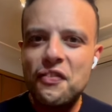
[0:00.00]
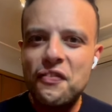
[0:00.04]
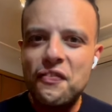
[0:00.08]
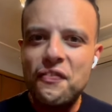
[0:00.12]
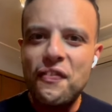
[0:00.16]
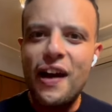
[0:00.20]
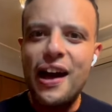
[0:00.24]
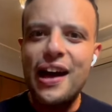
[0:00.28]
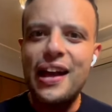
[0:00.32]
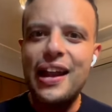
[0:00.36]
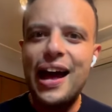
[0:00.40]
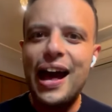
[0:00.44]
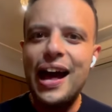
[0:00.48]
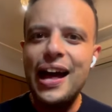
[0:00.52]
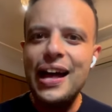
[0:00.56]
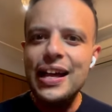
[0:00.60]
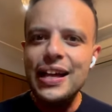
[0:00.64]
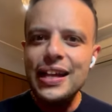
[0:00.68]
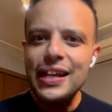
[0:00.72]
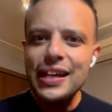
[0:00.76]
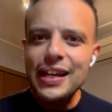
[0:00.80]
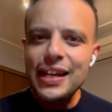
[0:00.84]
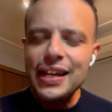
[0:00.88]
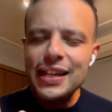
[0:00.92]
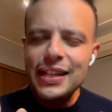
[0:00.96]

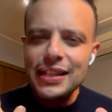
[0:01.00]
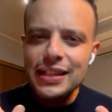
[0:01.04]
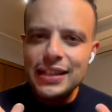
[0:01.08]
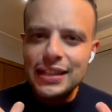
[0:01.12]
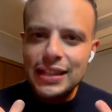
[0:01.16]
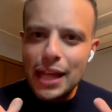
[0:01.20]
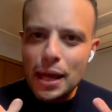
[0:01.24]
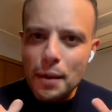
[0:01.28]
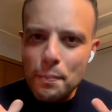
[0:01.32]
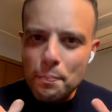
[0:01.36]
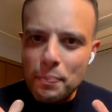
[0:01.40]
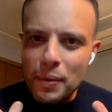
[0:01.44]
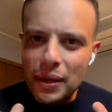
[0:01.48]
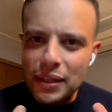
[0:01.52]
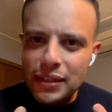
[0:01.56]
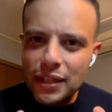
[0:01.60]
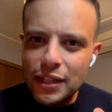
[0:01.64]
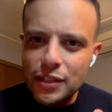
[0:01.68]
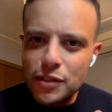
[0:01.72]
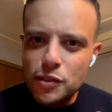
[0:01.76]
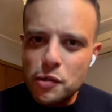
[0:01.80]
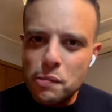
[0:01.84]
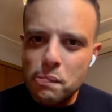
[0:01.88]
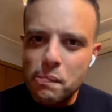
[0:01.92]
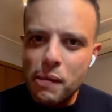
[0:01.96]
fará
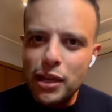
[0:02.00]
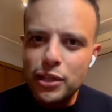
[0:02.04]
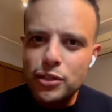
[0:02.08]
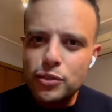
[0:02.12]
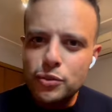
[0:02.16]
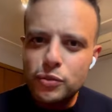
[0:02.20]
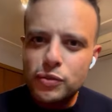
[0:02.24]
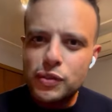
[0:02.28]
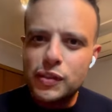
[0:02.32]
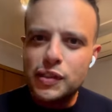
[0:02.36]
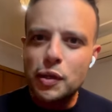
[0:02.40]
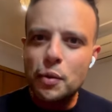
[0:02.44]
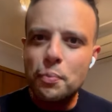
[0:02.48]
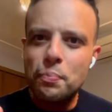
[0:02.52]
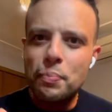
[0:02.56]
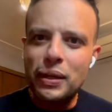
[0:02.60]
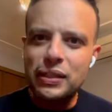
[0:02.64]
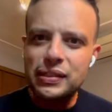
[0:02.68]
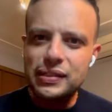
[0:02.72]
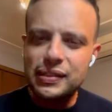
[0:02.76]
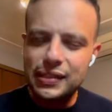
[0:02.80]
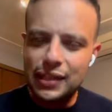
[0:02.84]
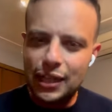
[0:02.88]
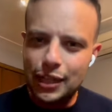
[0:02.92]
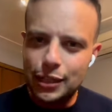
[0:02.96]
independentemente do seu
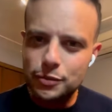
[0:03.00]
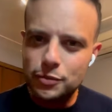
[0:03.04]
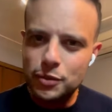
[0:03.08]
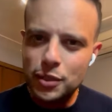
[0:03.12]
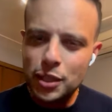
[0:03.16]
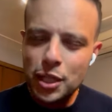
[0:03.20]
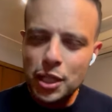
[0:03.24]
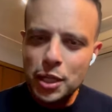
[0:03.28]
passado.